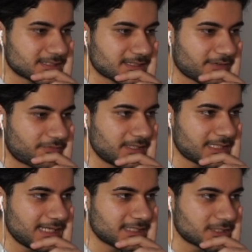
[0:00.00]
Da fehlt
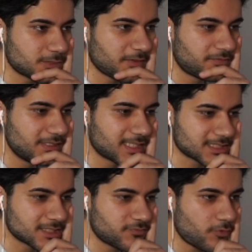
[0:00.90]
ehrlich nicht mehr viel.
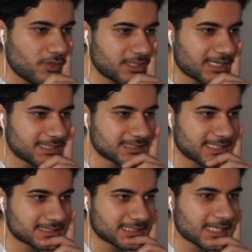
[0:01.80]
Das ist vorne ganz,
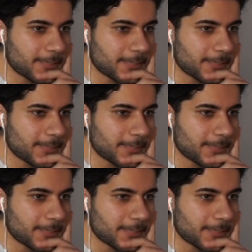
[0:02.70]
ganz knapp,